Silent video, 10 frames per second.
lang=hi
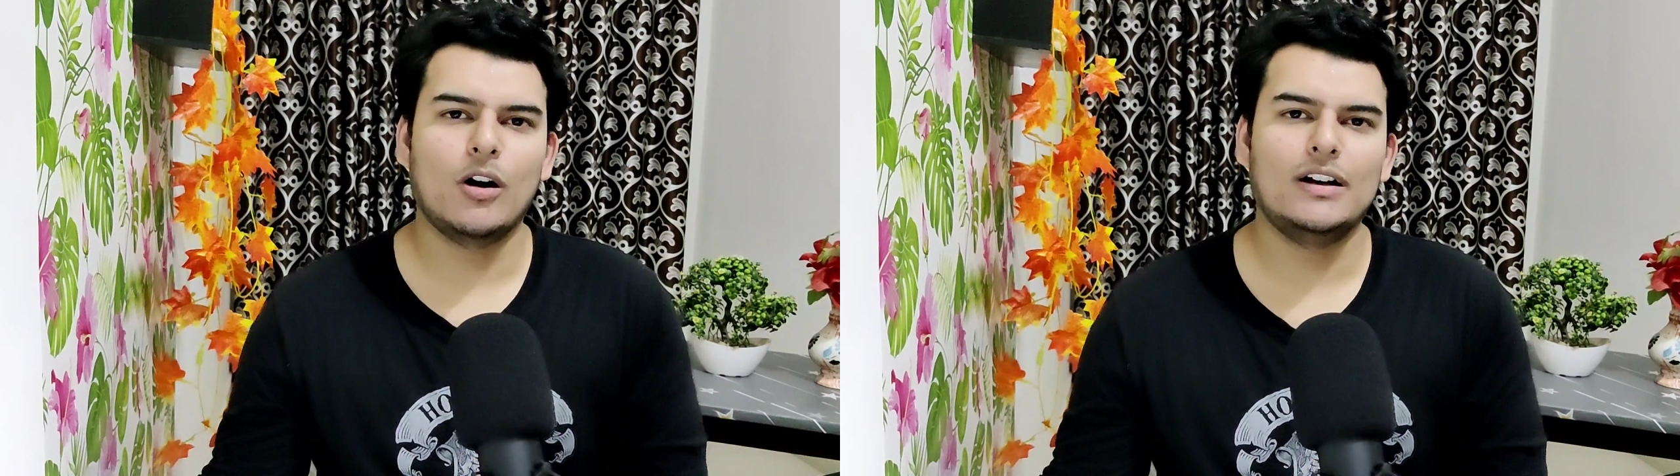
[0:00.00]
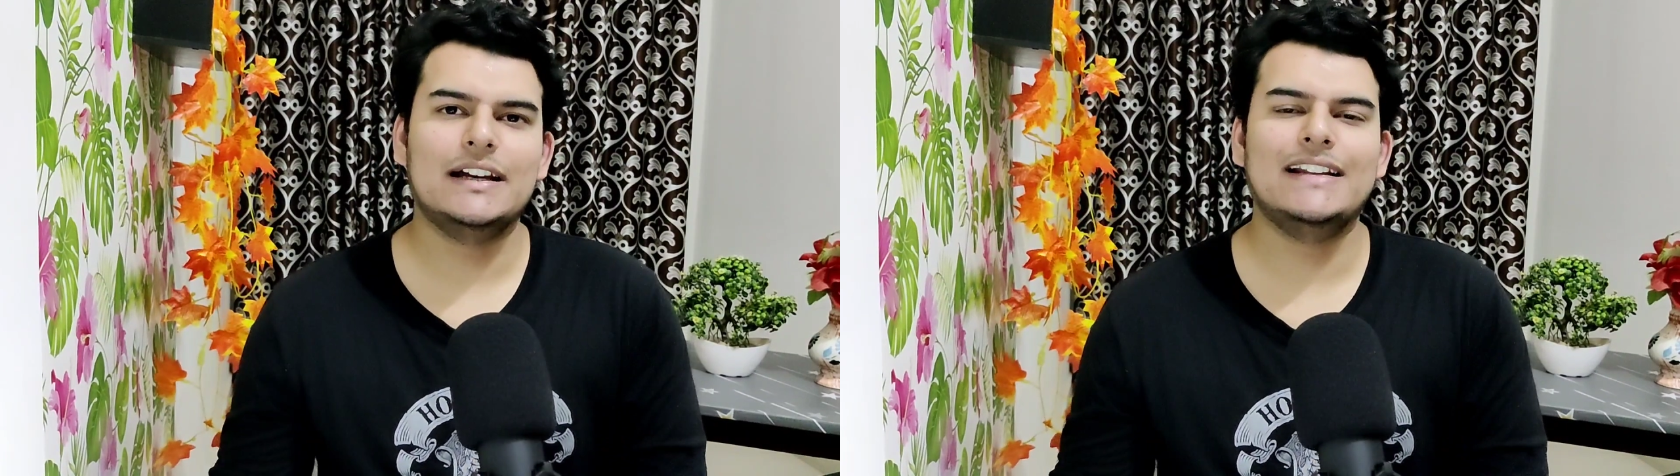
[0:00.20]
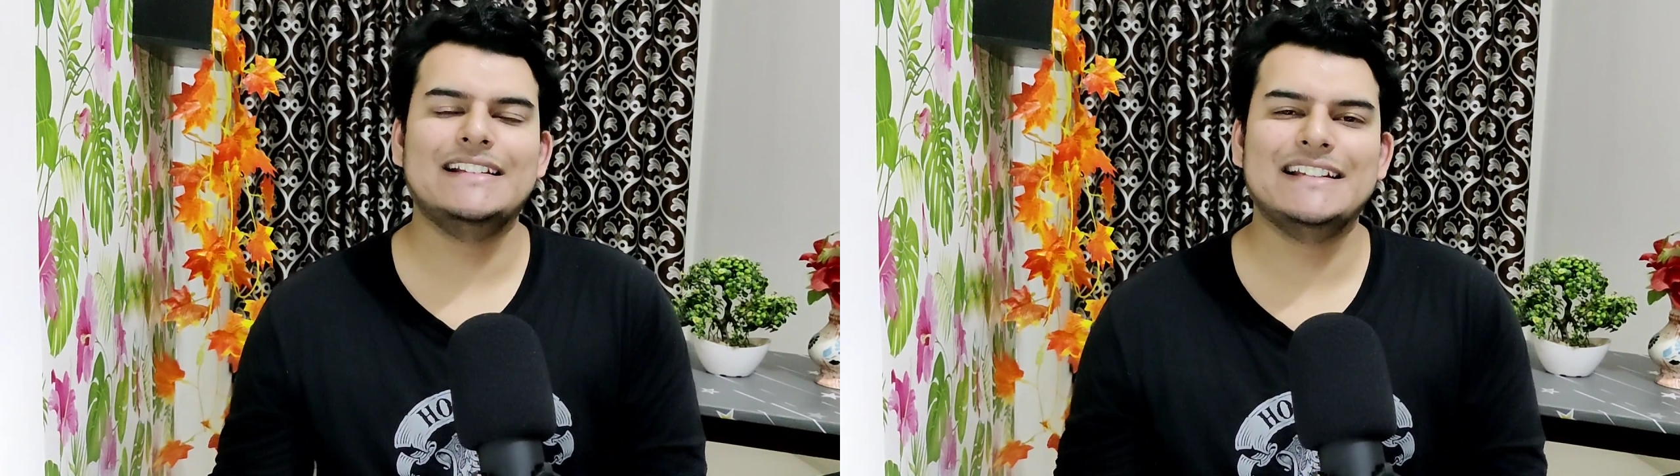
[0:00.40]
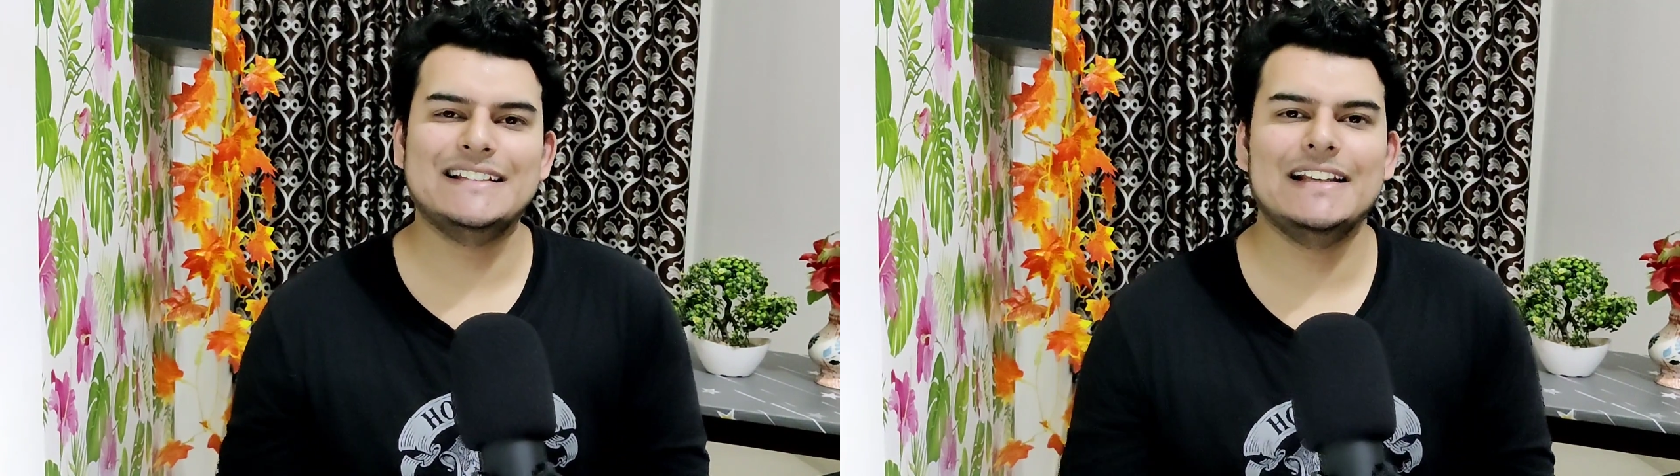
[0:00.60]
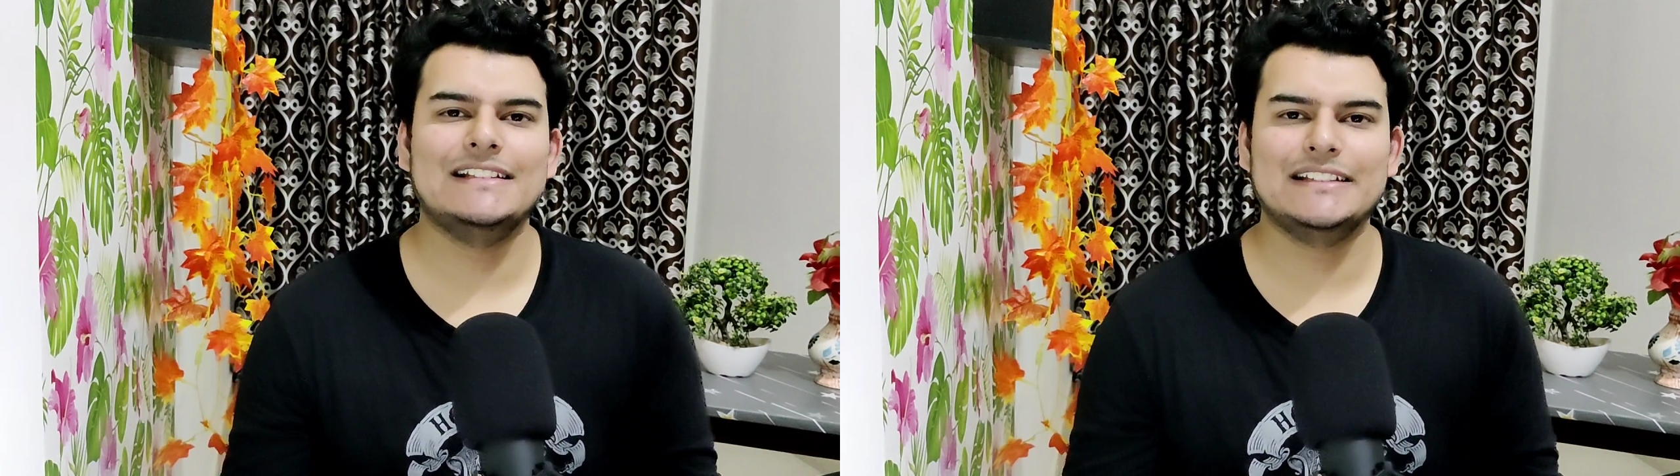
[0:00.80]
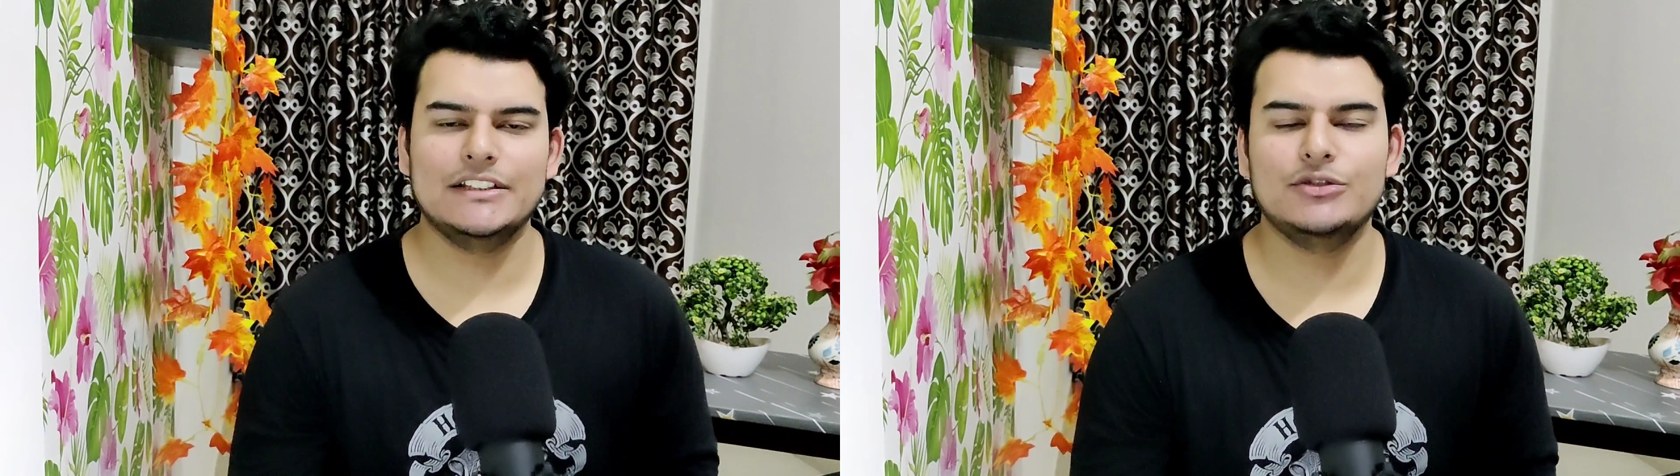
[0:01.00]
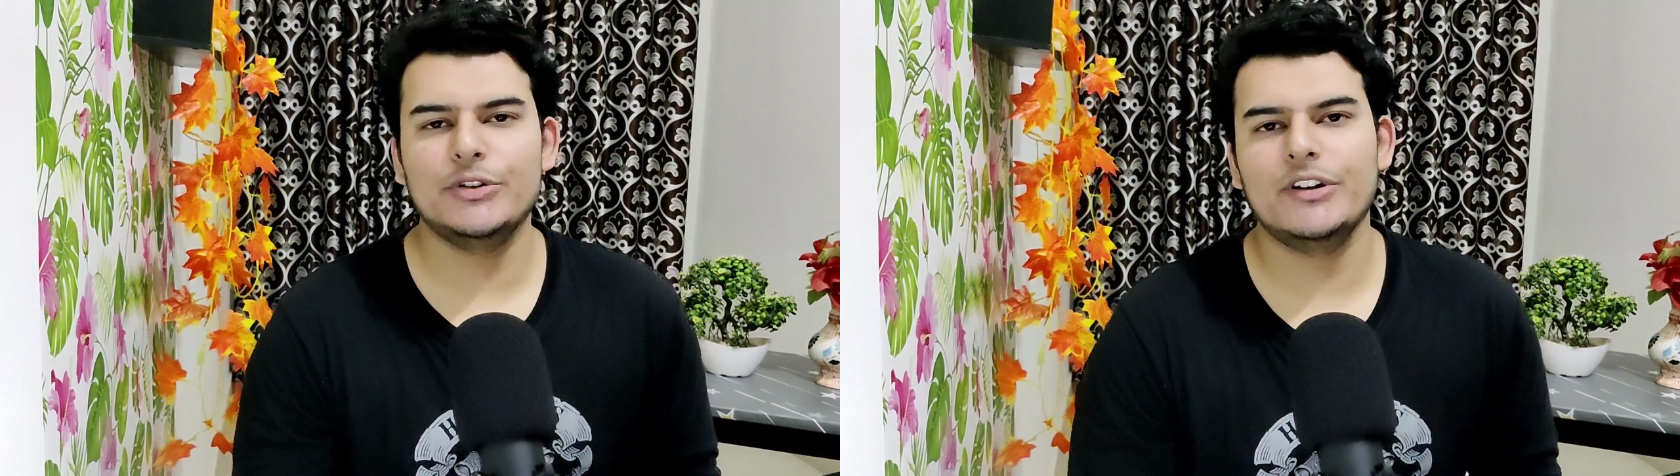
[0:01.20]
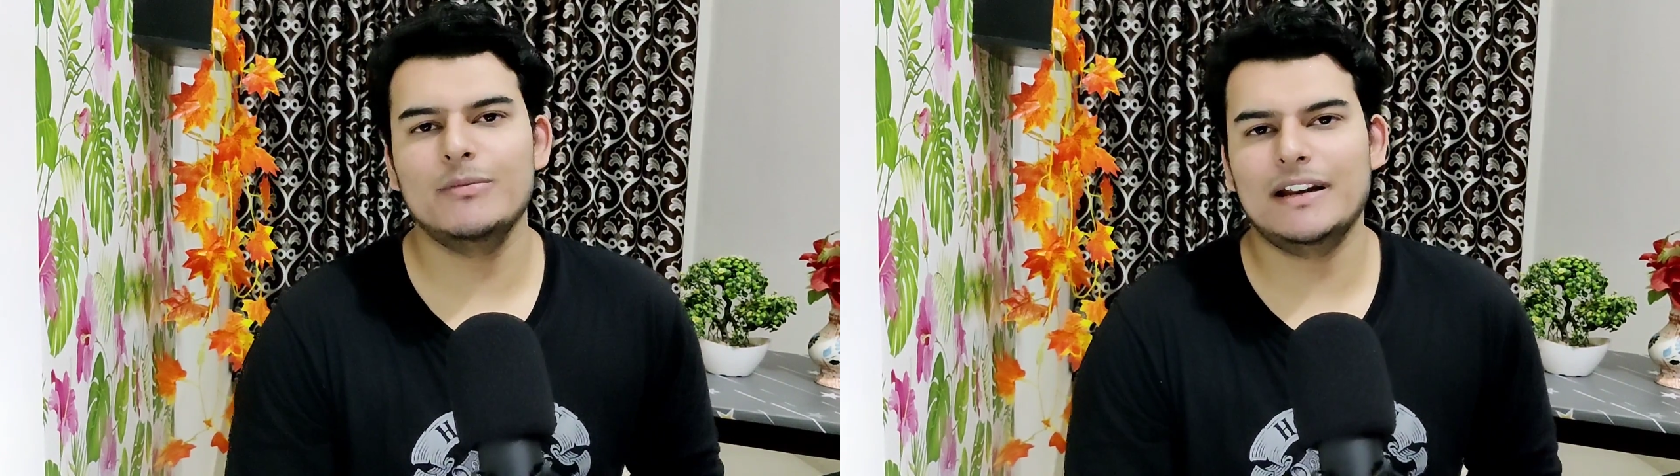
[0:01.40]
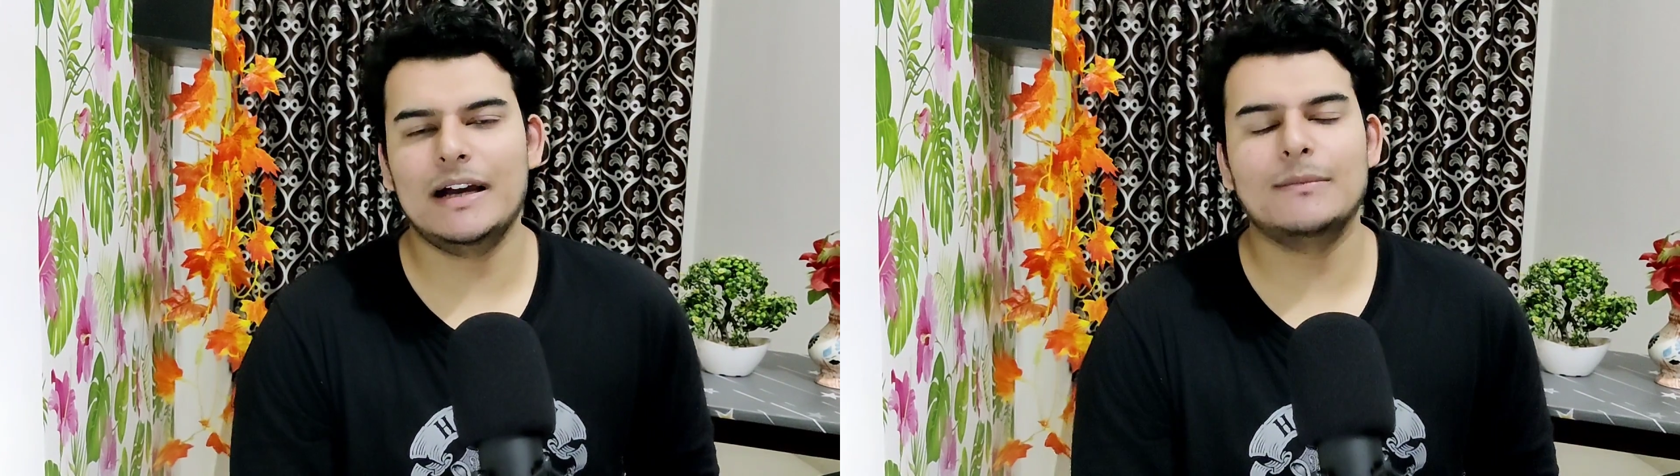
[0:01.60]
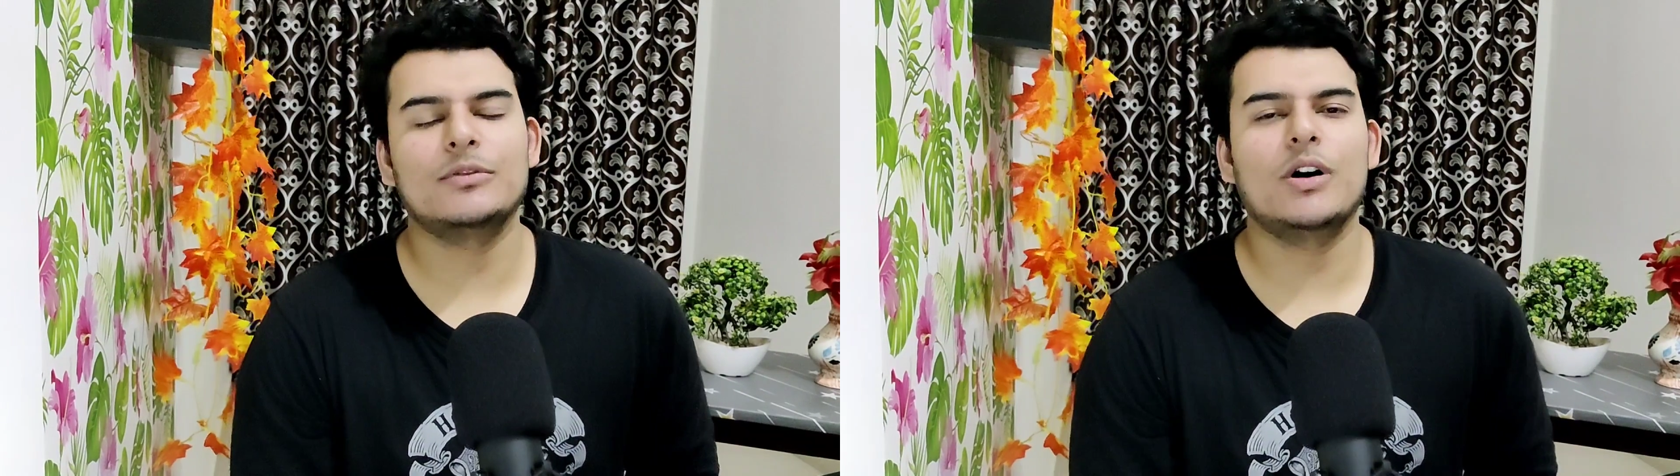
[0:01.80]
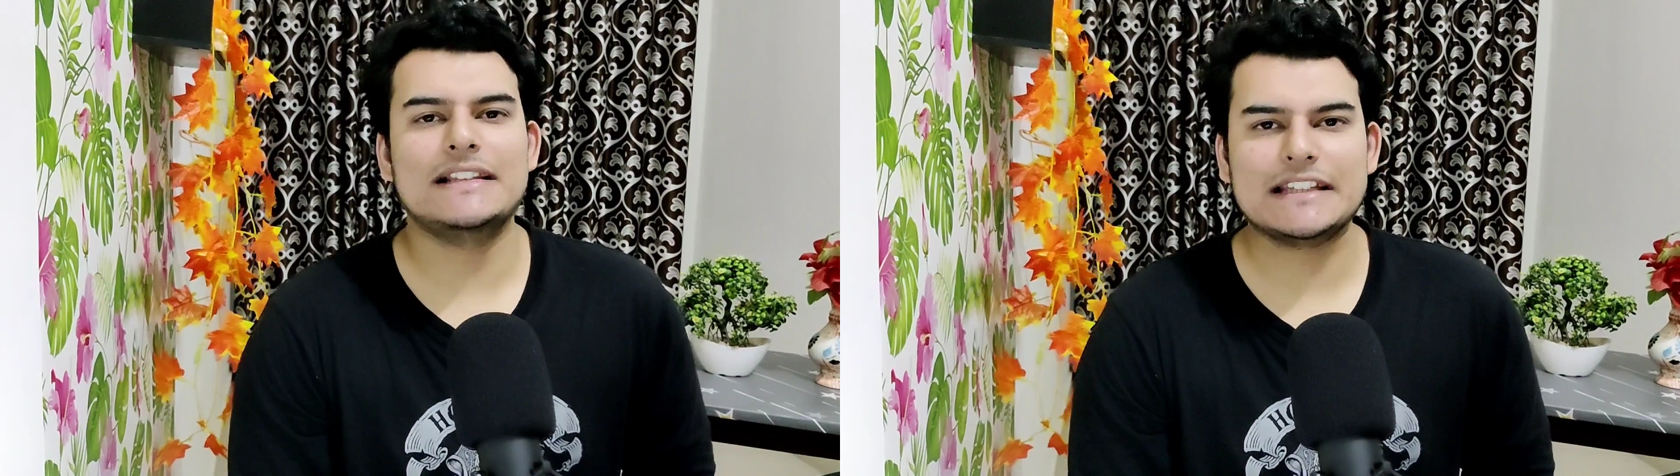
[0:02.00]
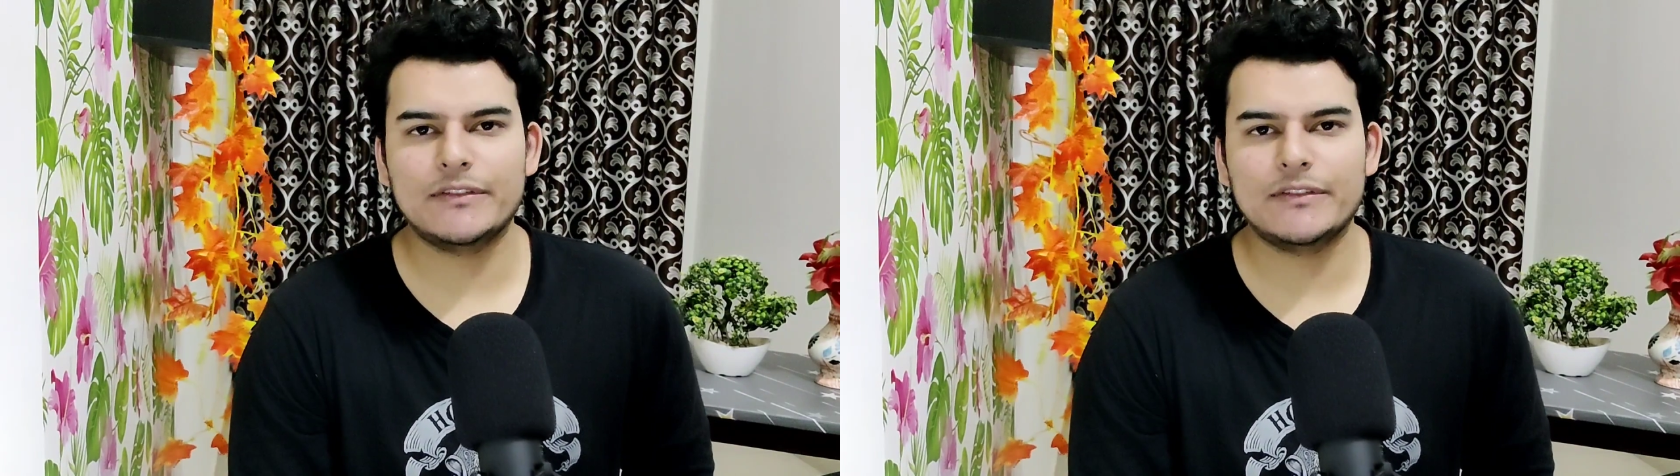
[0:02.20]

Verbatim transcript: बहुत सारी चीज़ें इससे जुड़ी हुई मैंने आपको